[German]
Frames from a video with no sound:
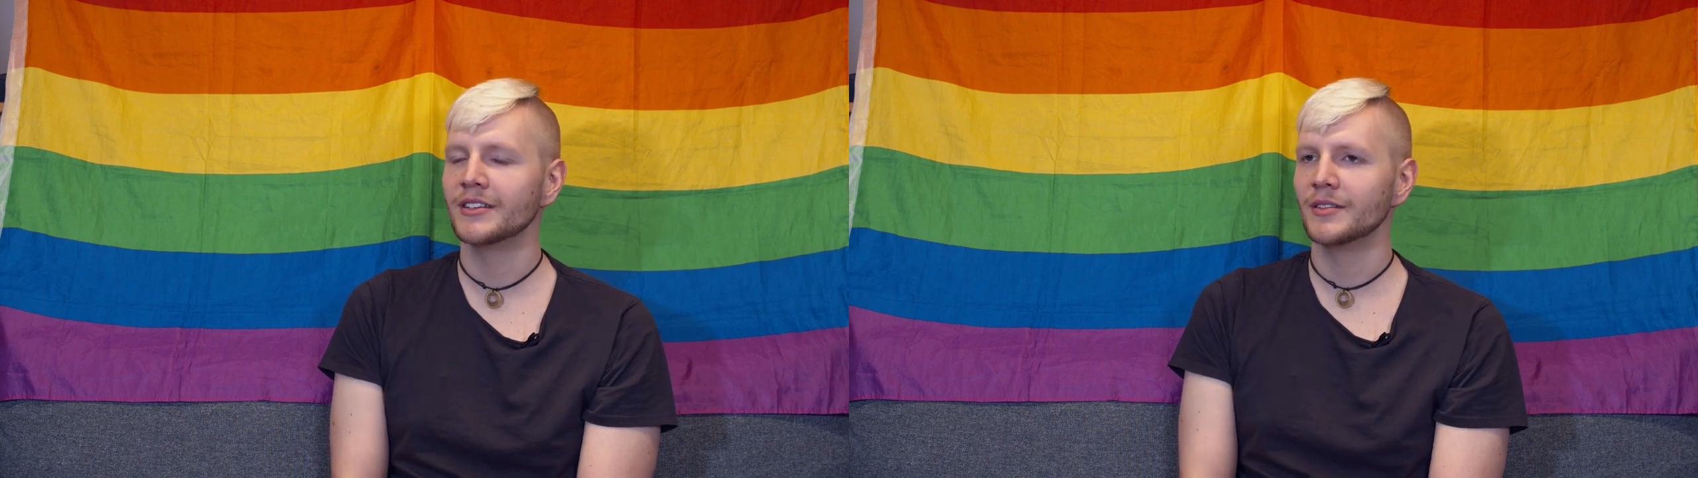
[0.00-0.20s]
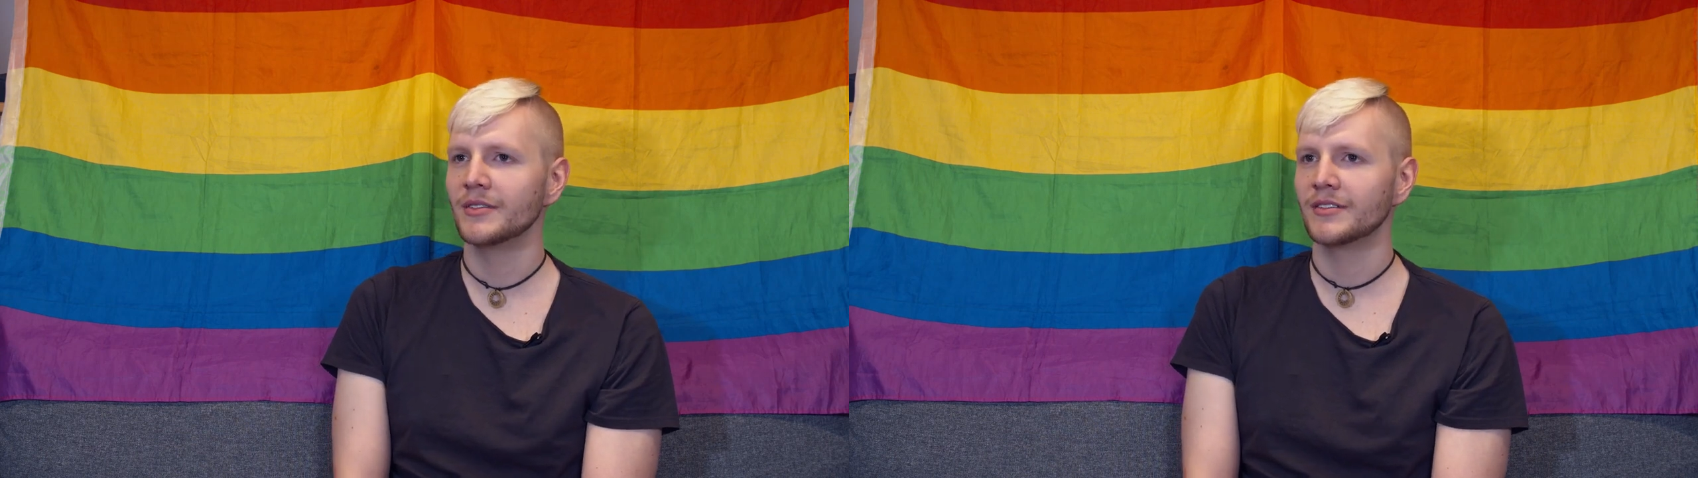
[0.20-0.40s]

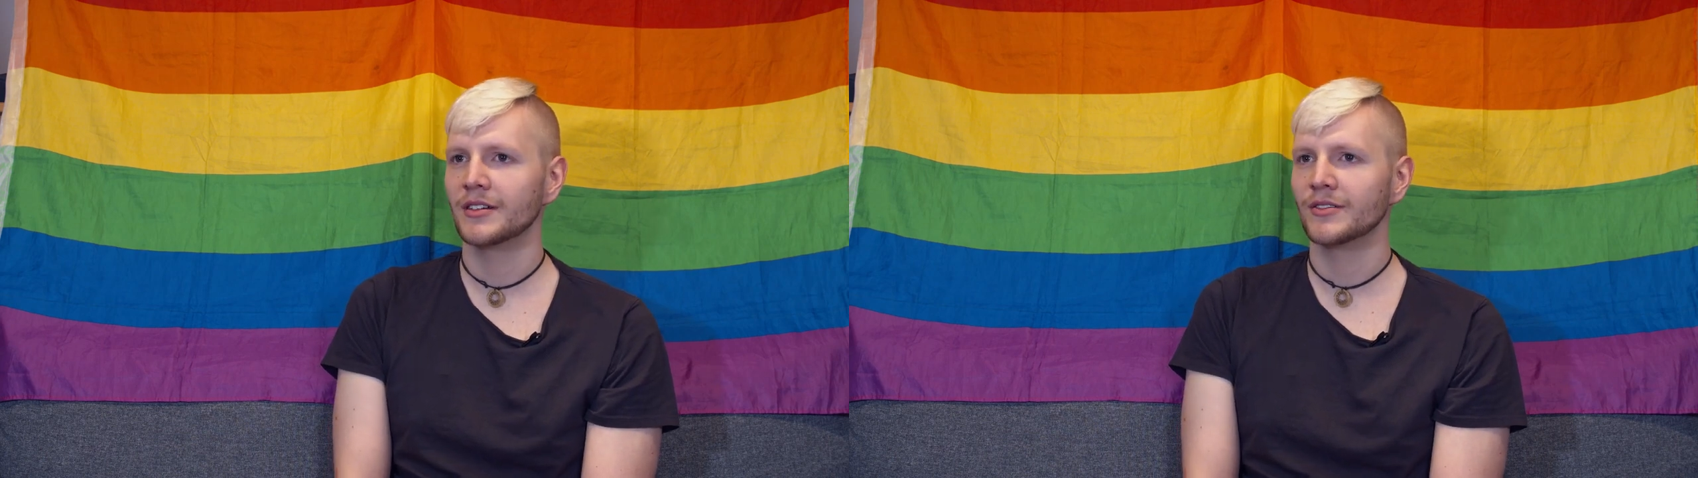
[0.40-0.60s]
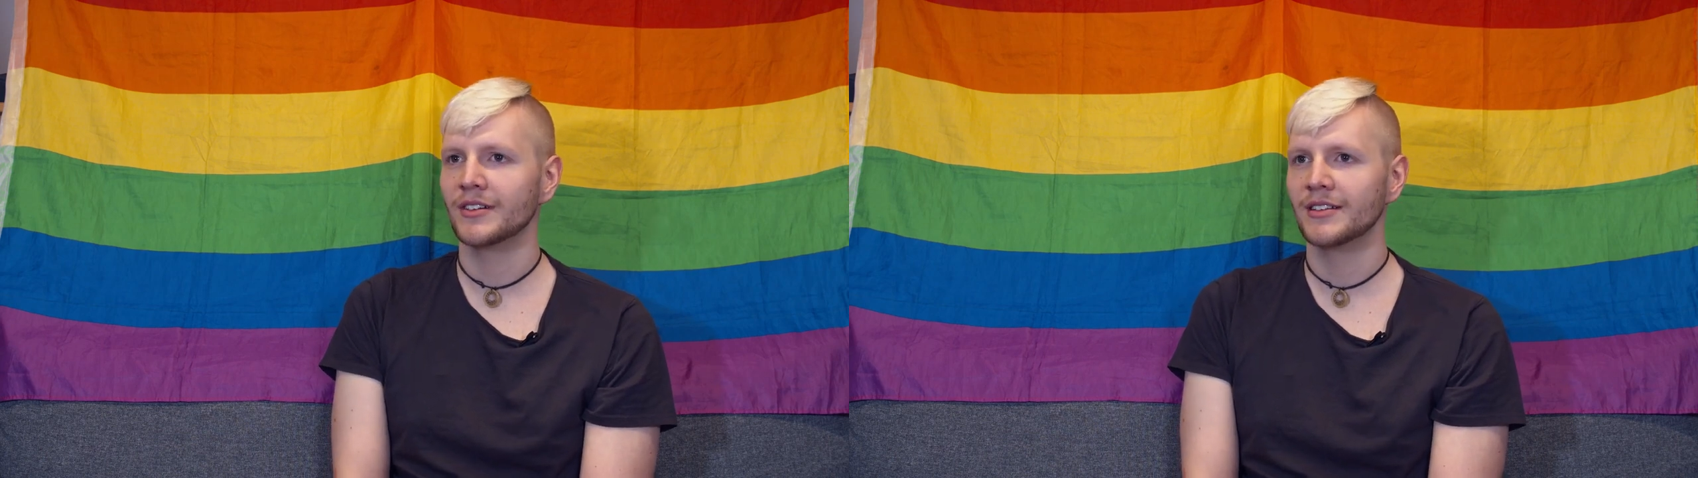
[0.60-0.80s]
die
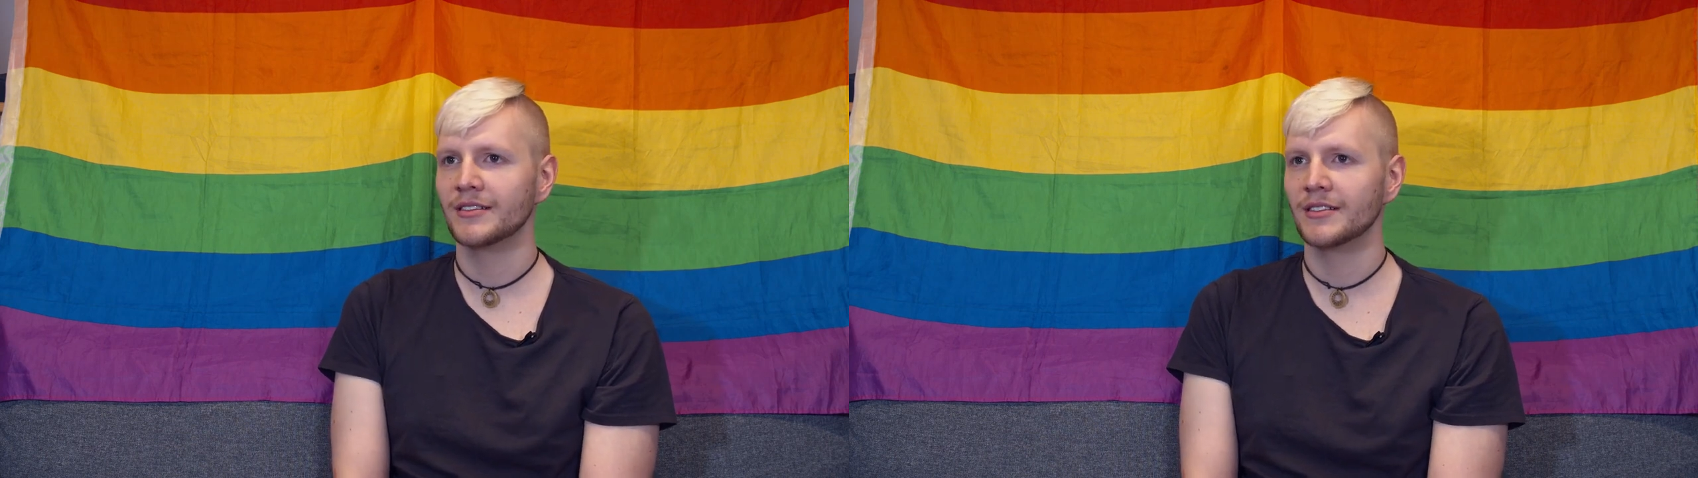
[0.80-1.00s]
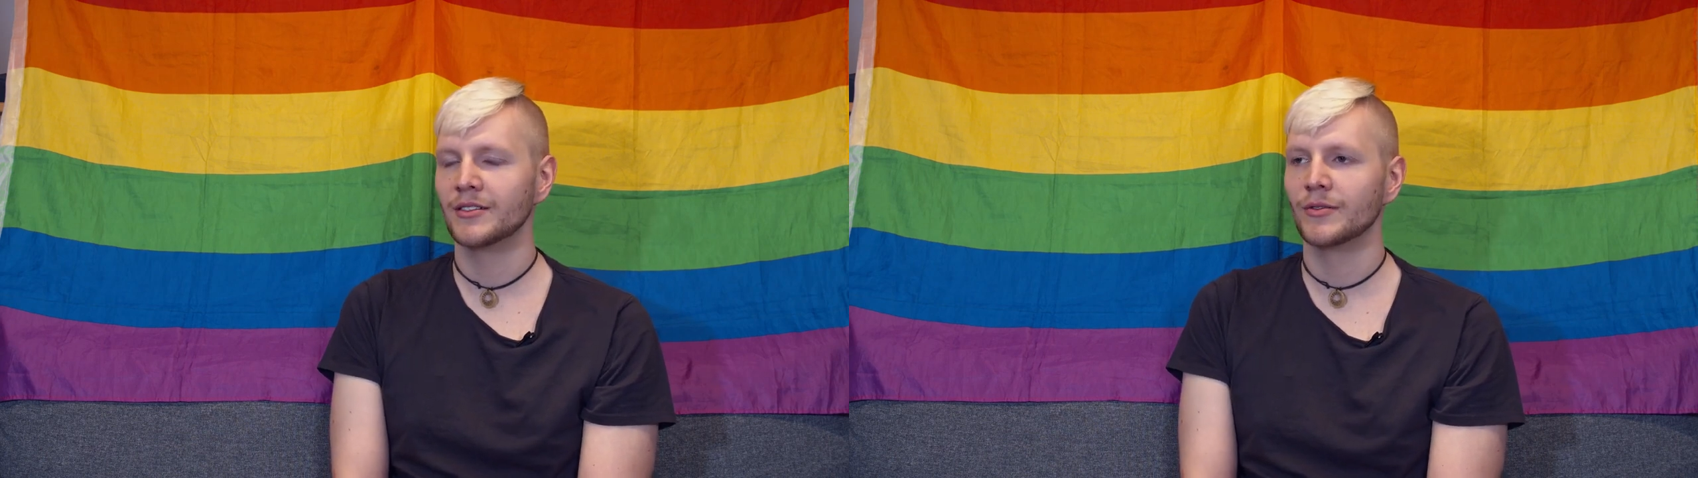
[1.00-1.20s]
bisexuell
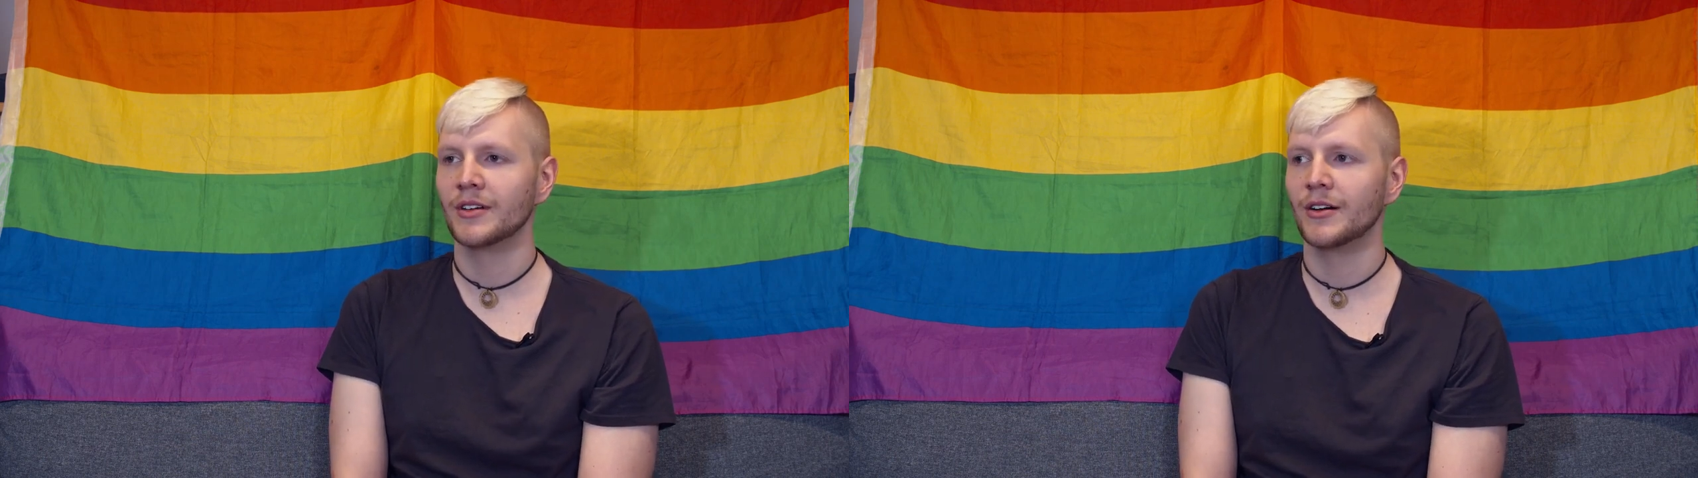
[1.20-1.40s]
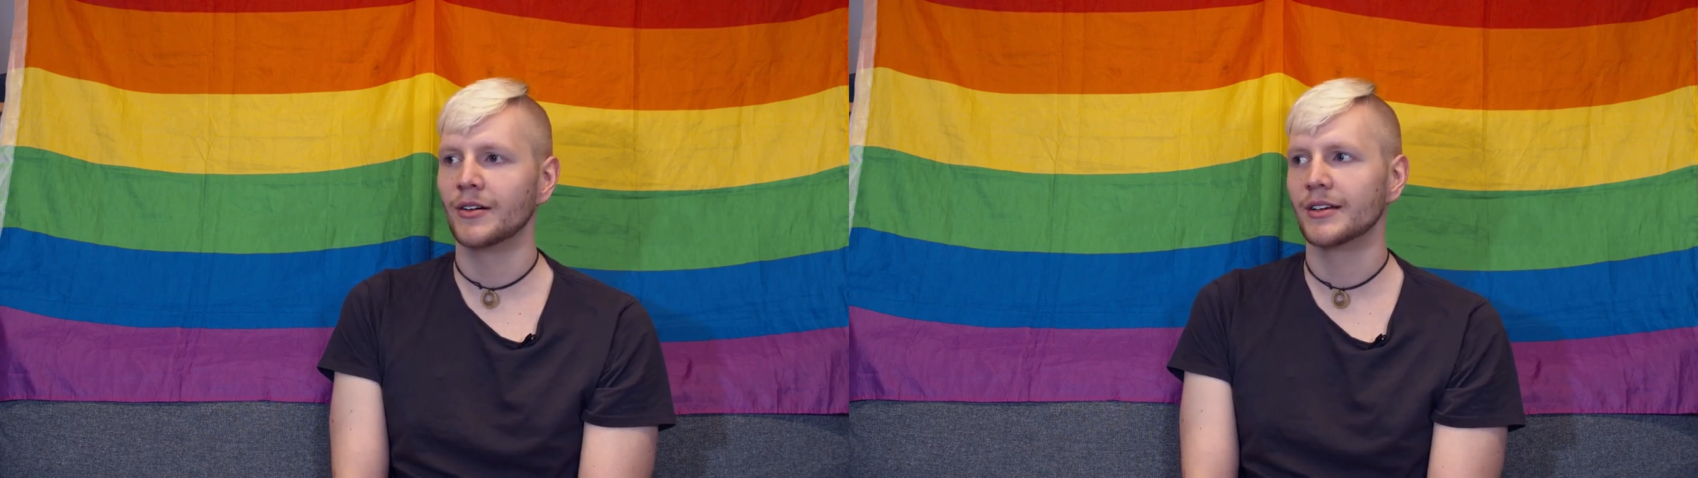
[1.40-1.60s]
sind
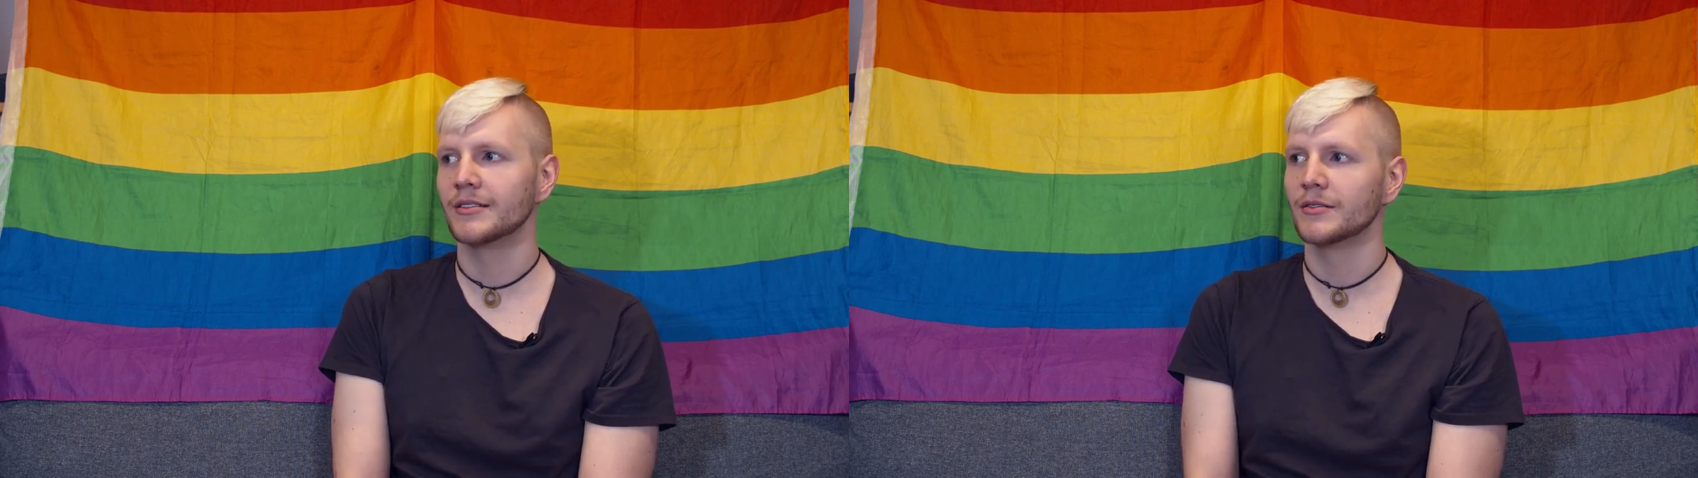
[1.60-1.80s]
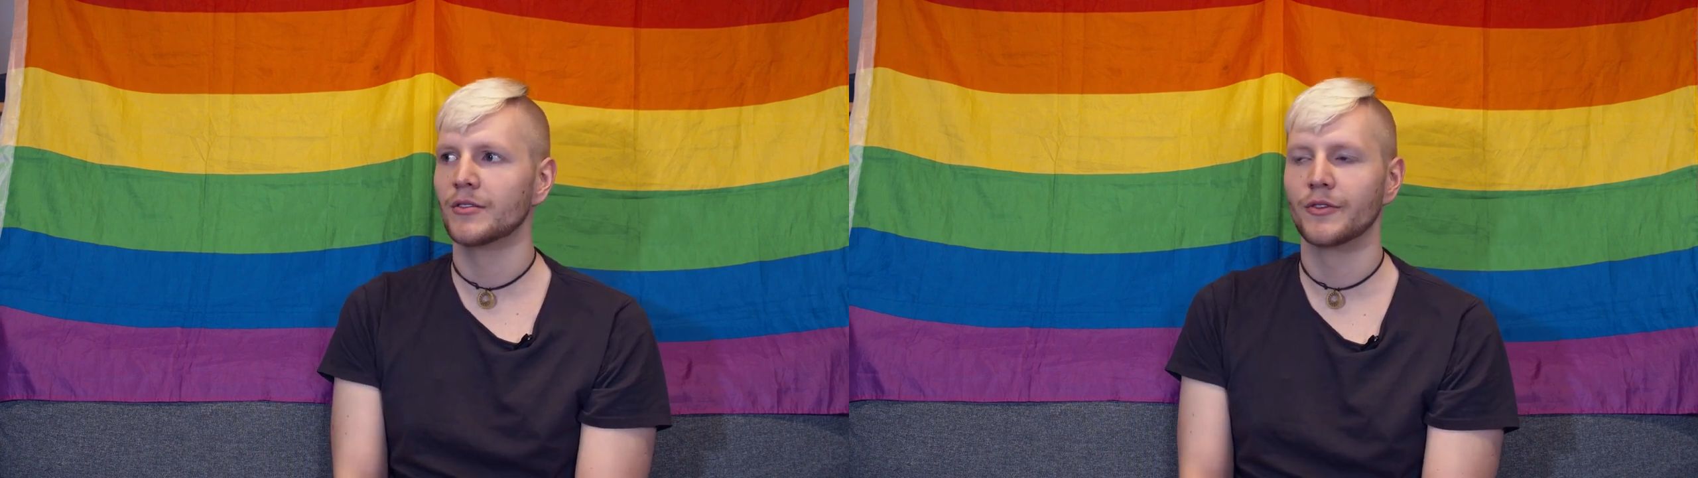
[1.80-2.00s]
oder auch
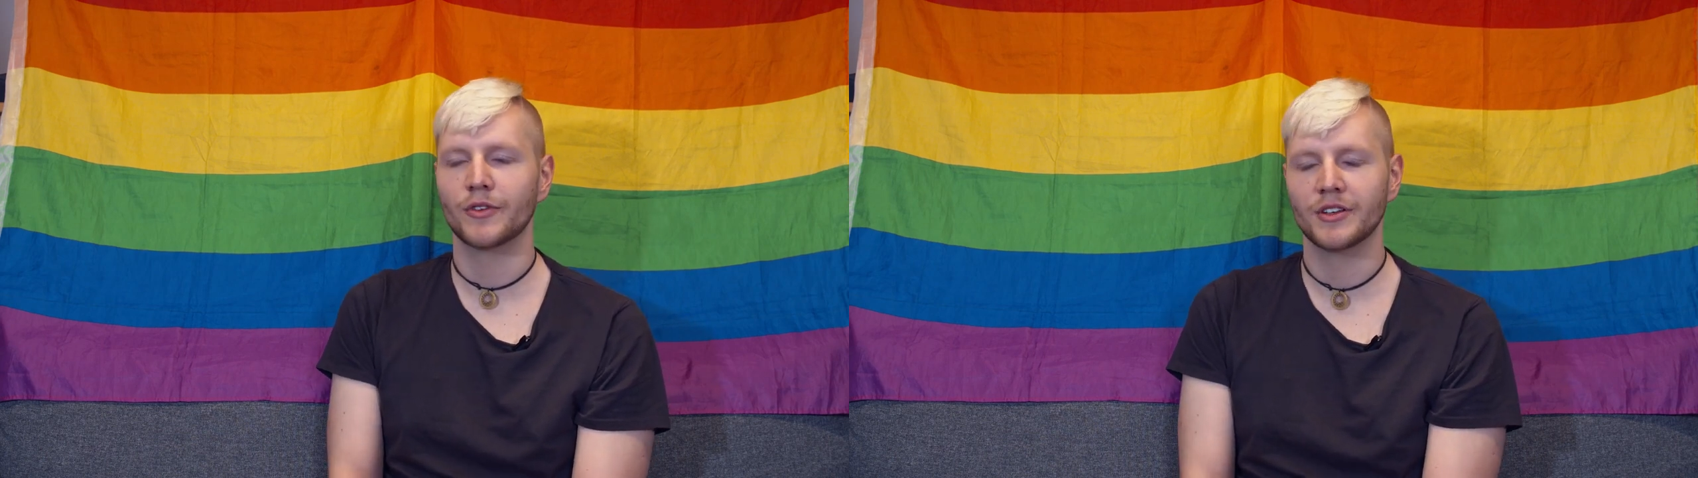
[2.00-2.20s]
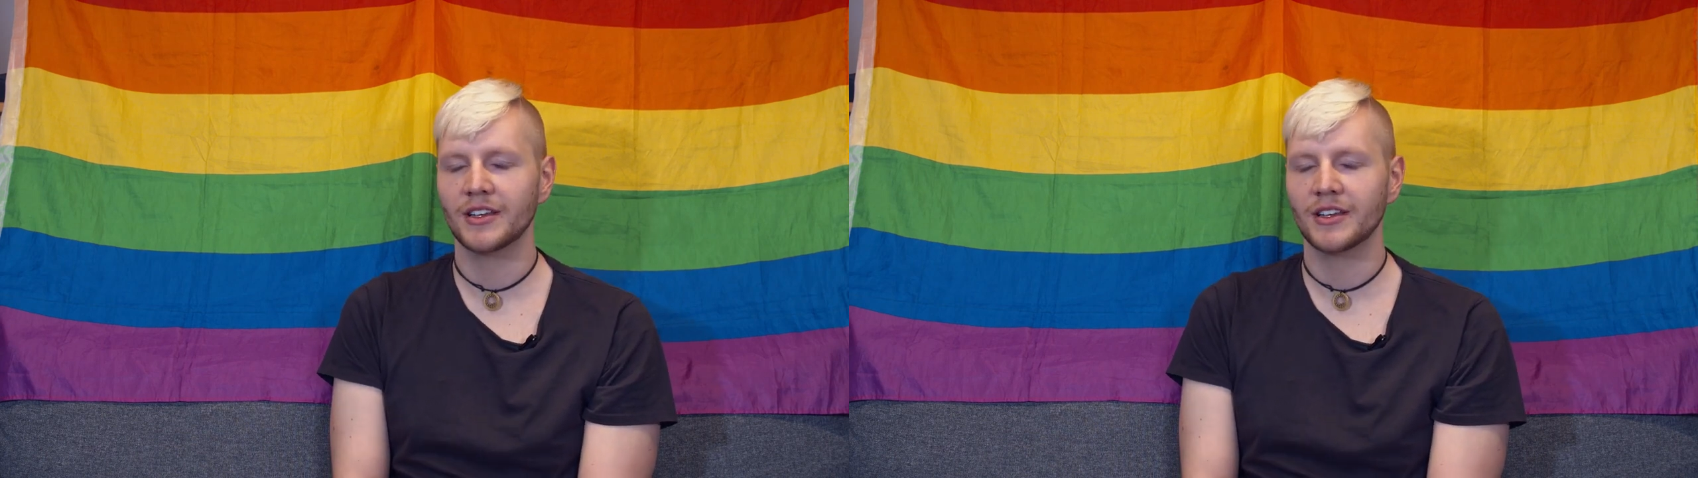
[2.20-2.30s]
jetzt Freunde,